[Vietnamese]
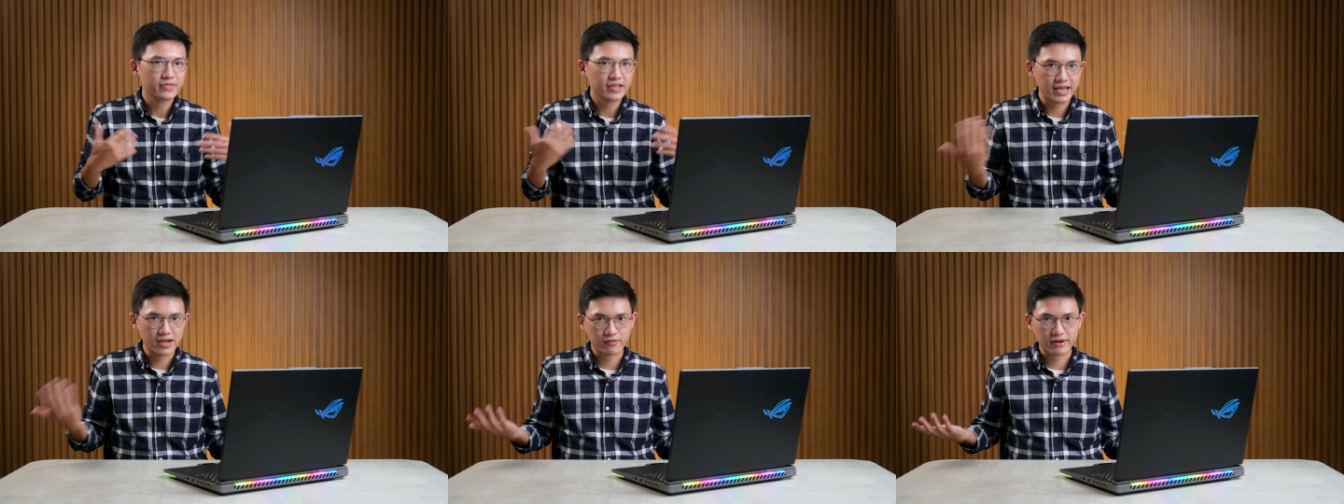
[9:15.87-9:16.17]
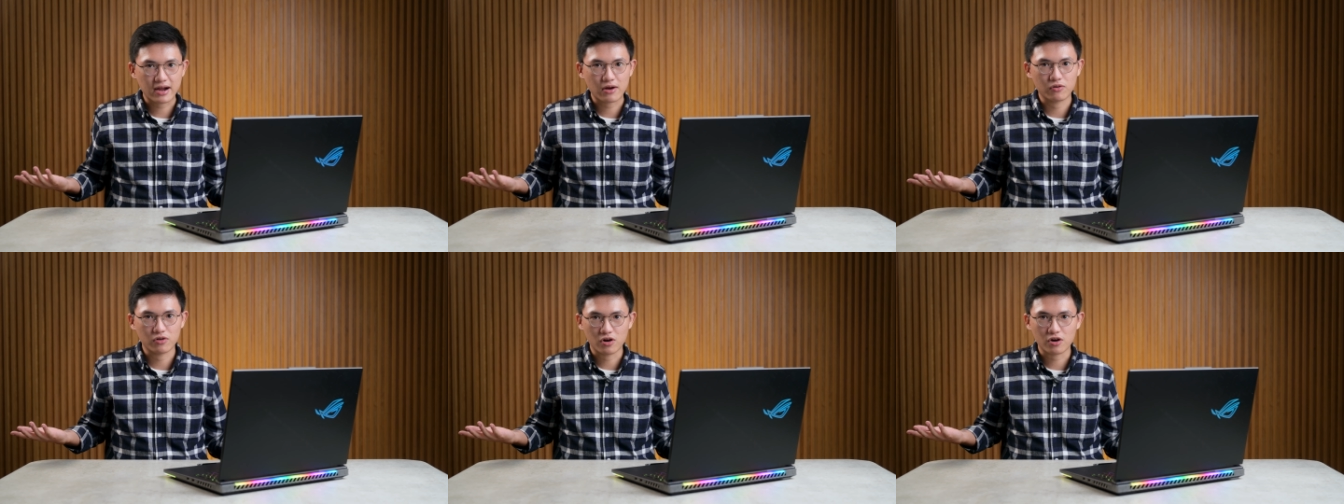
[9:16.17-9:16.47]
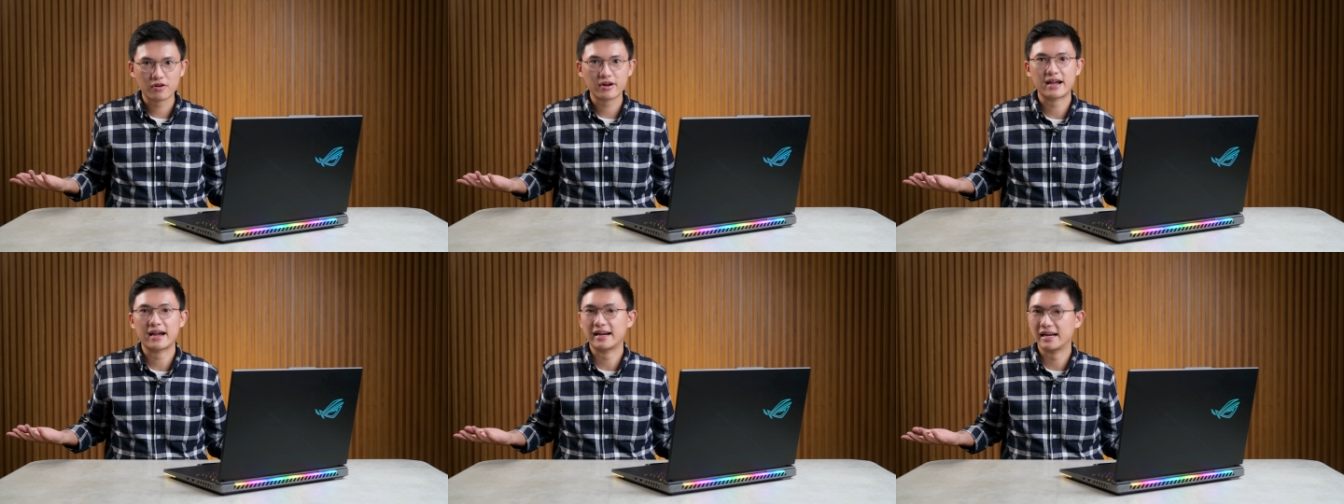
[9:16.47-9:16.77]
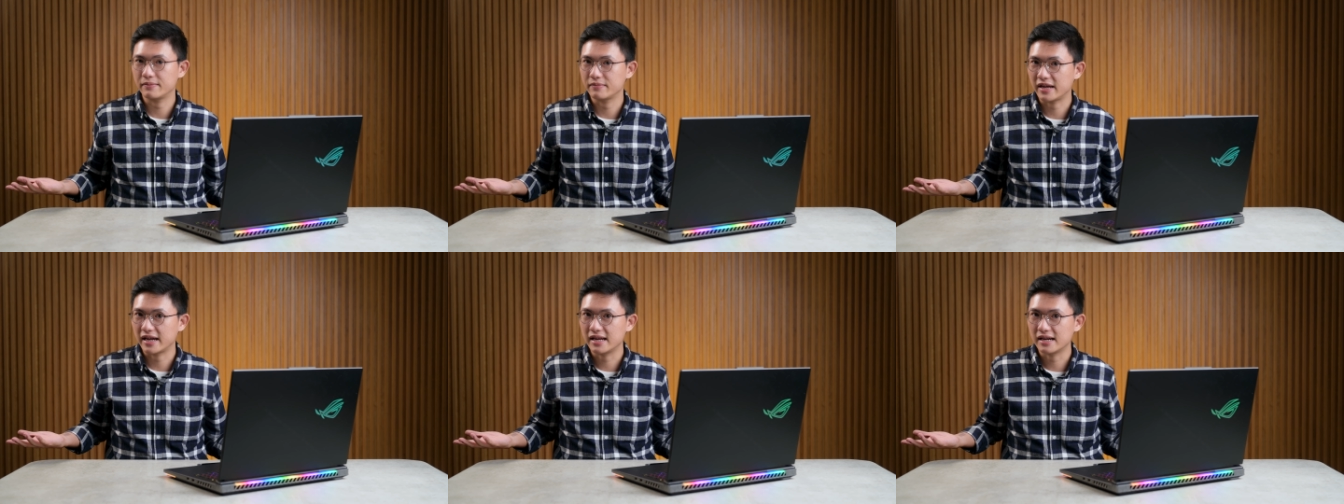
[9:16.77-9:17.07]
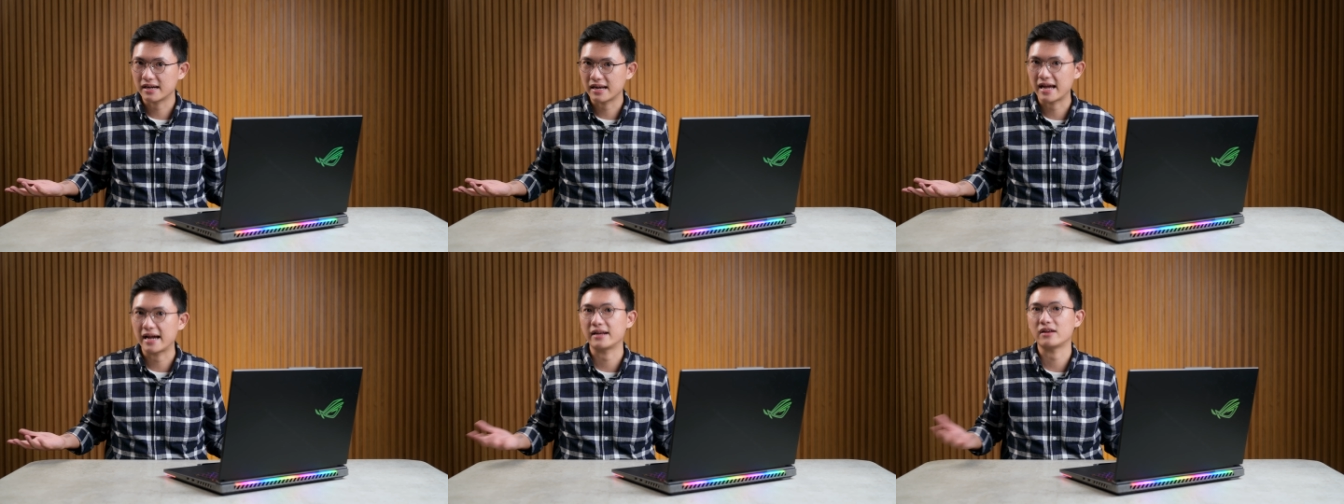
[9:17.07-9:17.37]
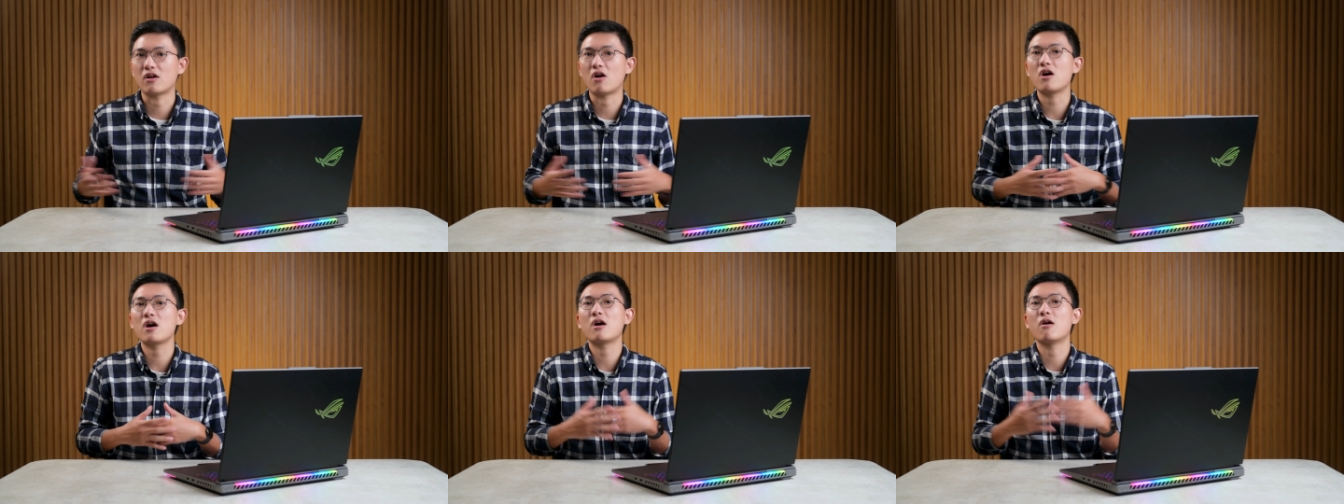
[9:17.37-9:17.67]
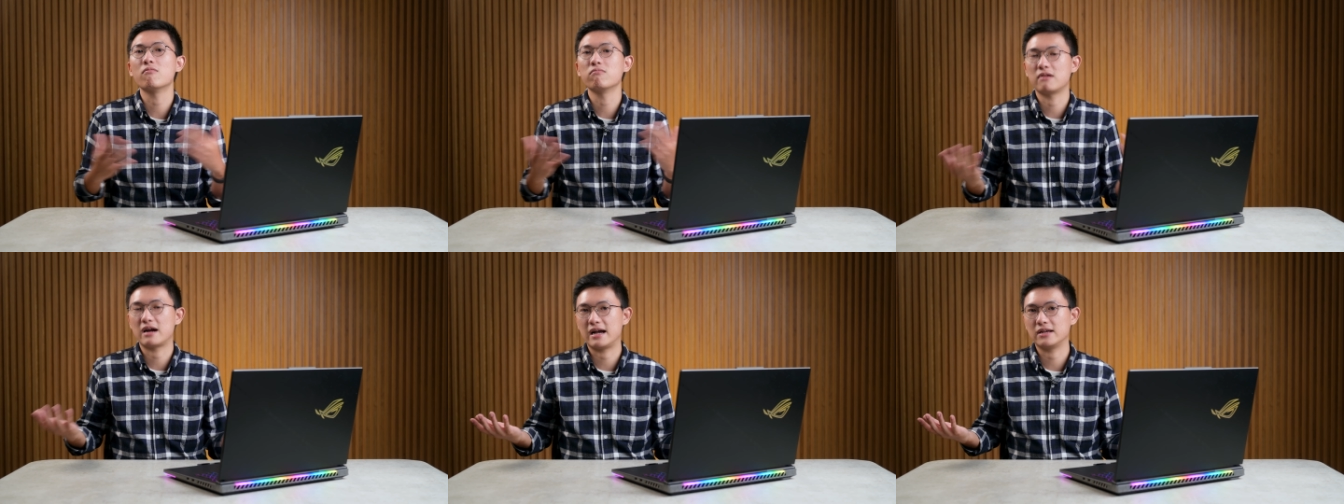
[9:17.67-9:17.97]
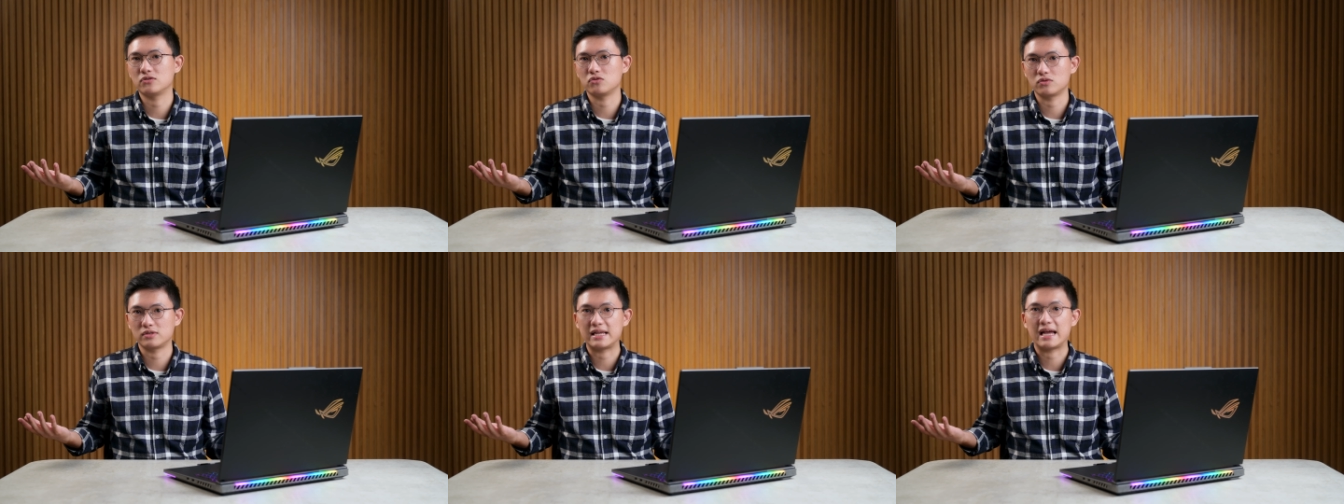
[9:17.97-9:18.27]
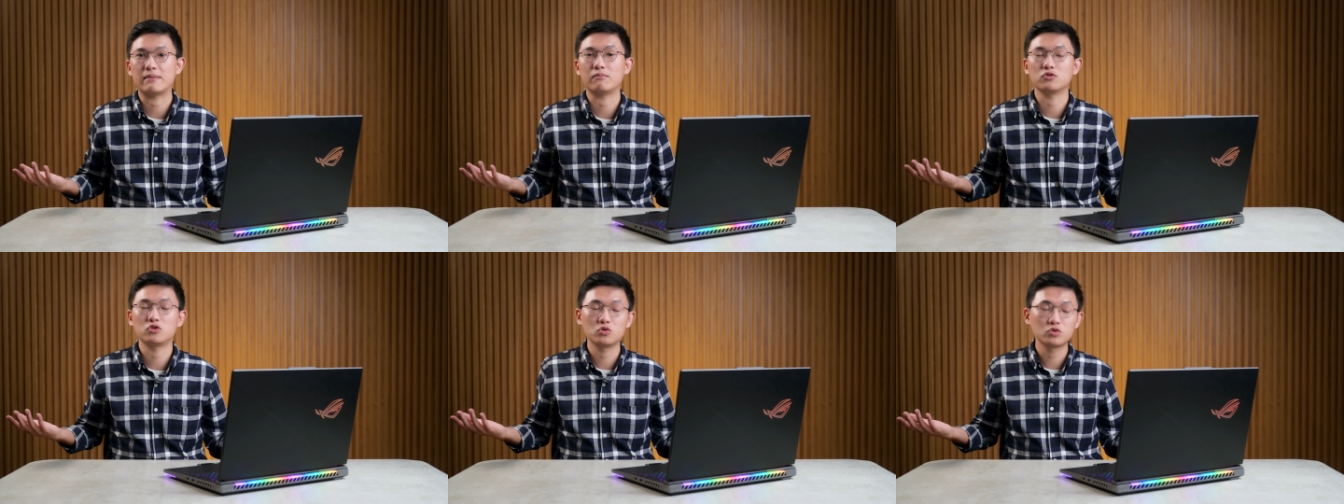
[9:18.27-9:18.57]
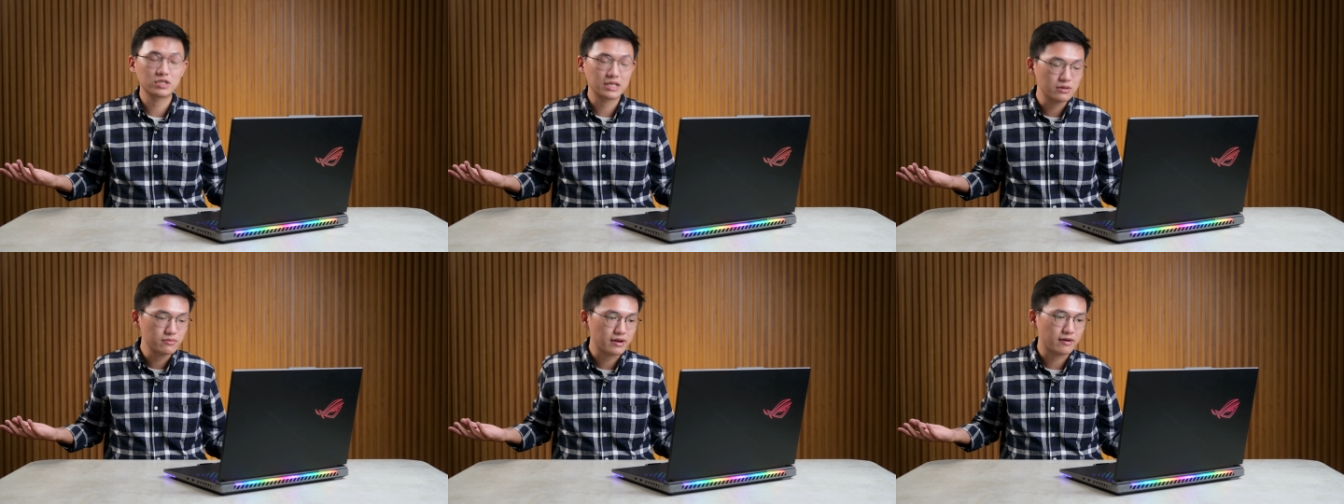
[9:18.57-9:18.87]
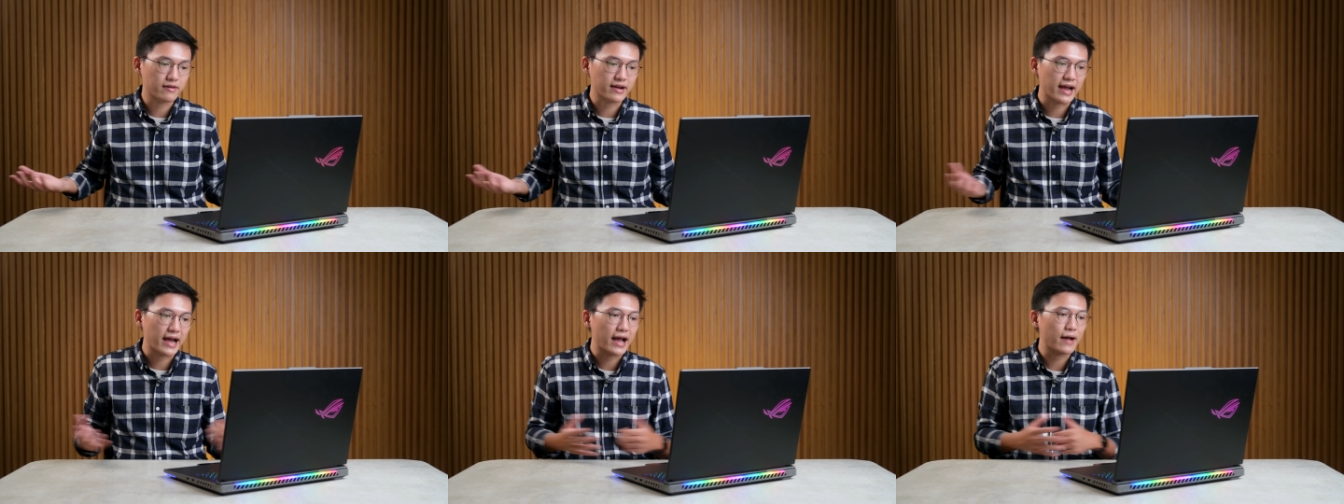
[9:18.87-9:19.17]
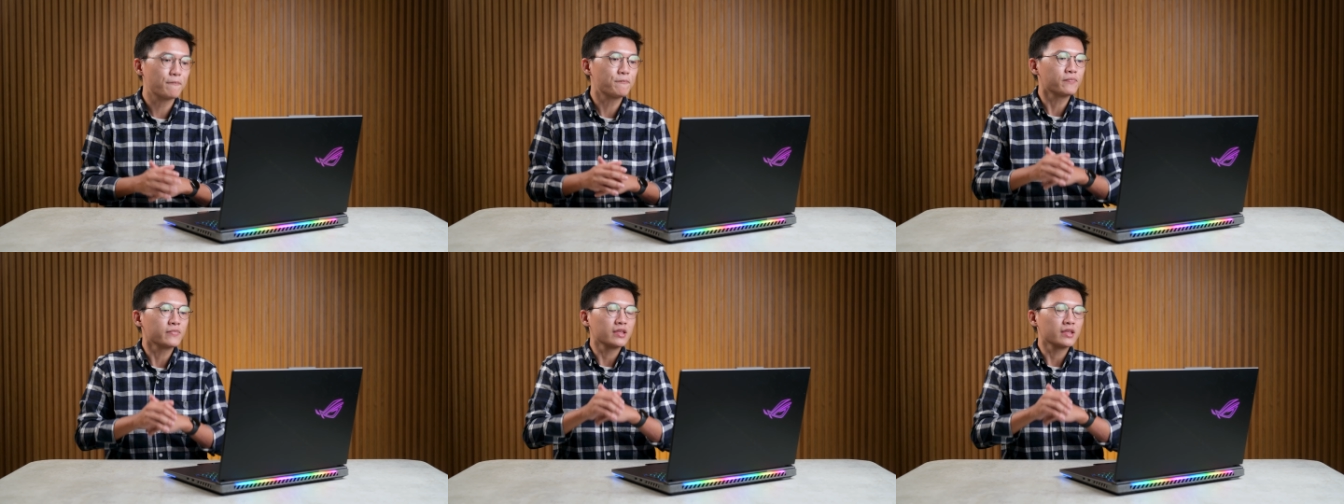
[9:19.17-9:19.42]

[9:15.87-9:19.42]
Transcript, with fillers: hiệu năng của nó ra anh em thấy rằng là nó không hề sụt giảm một chút xíu nào cả